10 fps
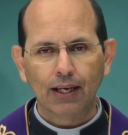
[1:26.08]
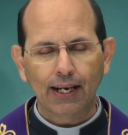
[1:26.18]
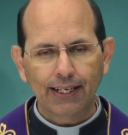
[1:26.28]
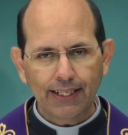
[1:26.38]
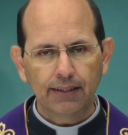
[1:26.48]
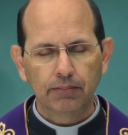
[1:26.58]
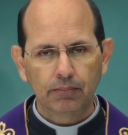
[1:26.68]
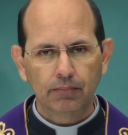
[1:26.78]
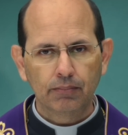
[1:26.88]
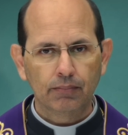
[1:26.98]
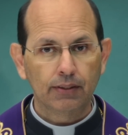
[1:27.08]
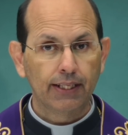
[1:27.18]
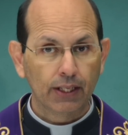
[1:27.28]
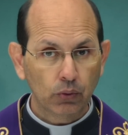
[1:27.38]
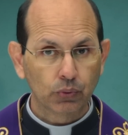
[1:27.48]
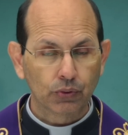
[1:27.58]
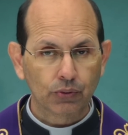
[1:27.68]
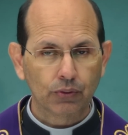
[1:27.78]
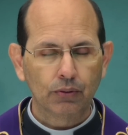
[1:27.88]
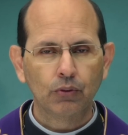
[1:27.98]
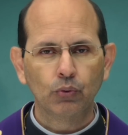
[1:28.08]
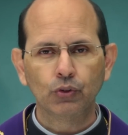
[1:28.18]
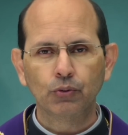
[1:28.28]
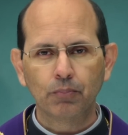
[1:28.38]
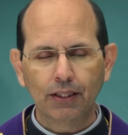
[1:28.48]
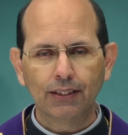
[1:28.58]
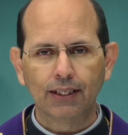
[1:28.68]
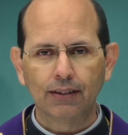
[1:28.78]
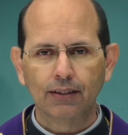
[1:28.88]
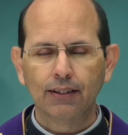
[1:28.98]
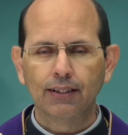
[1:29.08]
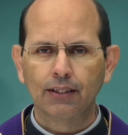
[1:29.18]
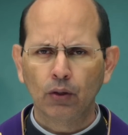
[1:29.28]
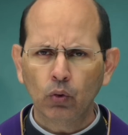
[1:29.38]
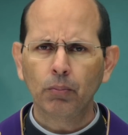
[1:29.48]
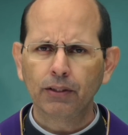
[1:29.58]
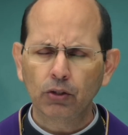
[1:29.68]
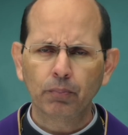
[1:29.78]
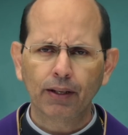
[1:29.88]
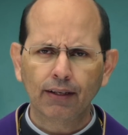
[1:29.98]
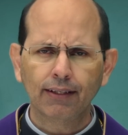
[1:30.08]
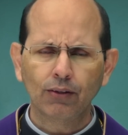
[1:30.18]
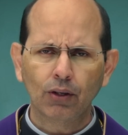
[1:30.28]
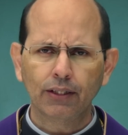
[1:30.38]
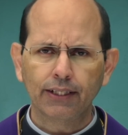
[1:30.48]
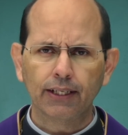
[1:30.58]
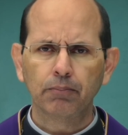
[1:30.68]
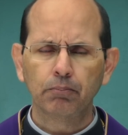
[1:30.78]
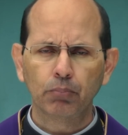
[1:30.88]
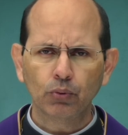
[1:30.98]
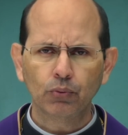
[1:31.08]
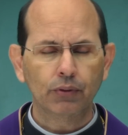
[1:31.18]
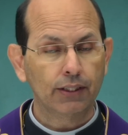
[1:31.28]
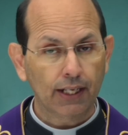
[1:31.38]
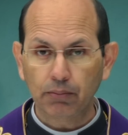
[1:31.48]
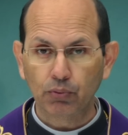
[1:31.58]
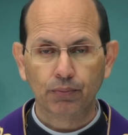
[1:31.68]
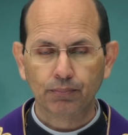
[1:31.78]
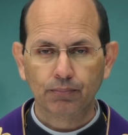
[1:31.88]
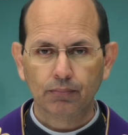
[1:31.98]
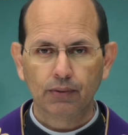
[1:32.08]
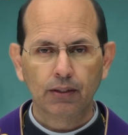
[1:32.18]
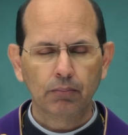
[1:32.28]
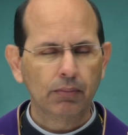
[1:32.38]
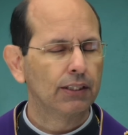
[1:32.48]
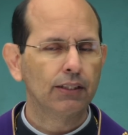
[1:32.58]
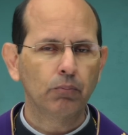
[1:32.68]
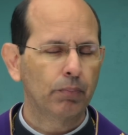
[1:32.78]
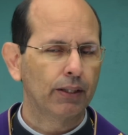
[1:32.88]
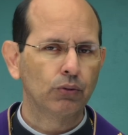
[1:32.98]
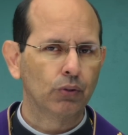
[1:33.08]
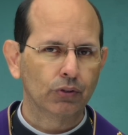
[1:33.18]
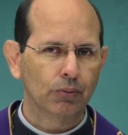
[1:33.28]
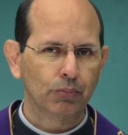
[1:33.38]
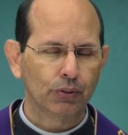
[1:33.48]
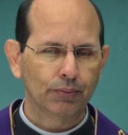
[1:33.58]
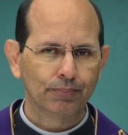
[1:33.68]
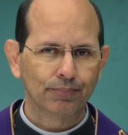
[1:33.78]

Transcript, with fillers: Ali, Deus nos manda não cometer o pecado da idolatria. Ponto e acabou. Mas ele não pede o nosso amor.